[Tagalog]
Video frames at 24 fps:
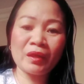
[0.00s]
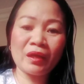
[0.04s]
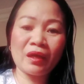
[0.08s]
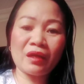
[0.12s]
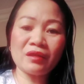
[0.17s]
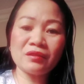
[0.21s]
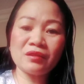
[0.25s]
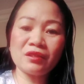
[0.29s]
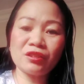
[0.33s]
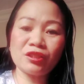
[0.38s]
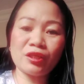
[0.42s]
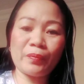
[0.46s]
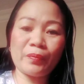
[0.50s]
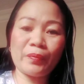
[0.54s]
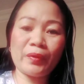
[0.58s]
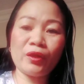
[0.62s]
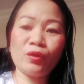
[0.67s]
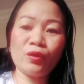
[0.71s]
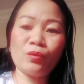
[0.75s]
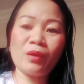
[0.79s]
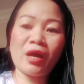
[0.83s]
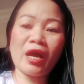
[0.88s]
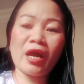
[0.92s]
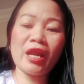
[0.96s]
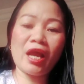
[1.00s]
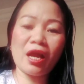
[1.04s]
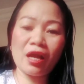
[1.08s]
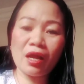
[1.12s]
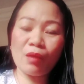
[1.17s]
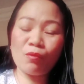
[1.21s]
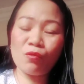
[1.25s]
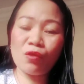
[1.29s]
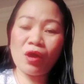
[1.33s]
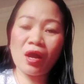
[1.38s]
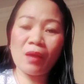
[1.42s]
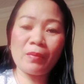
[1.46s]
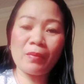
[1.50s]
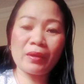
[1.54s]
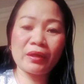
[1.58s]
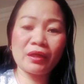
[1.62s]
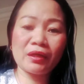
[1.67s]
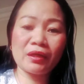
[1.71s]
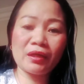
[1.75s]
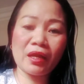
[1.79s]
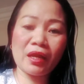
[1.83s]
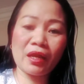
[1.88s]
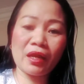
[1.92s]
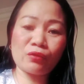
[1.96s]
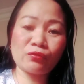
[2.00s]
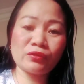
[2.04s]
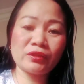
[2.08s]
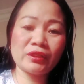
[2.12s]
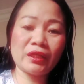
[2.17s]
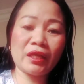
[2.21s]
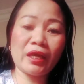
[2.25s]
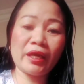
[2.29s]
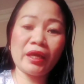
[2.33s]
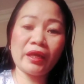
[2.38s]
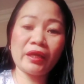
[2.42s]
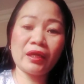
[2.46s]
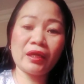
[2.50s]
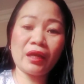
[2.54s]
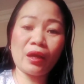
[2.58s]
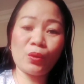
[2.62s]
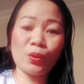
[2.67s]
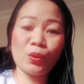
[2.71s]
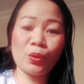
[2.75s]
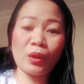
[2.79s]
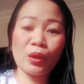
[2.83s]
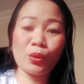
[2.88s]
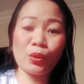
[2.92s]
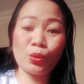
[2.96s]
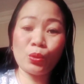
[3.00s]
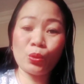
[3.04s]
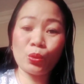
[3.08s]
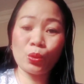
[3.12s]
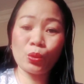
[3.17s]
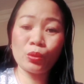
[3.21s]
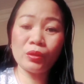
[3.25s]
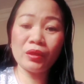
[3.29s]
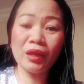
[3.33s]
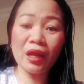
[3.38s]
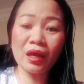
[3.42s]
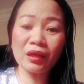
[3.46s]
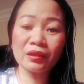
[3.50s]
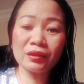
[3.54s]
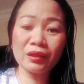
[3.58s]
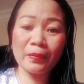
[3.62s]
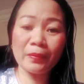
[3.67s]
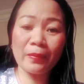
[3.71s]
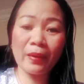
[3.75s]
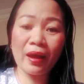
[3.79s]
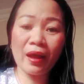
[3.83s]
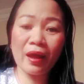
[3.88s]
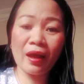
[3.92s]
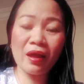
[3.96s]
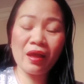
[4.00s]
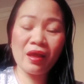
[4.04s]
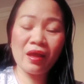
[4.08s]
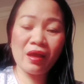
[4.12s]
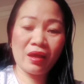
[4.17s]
Kasi syempre yung mga alaga mo habang naglalaro sila, ikaw nanonood lang, di ba?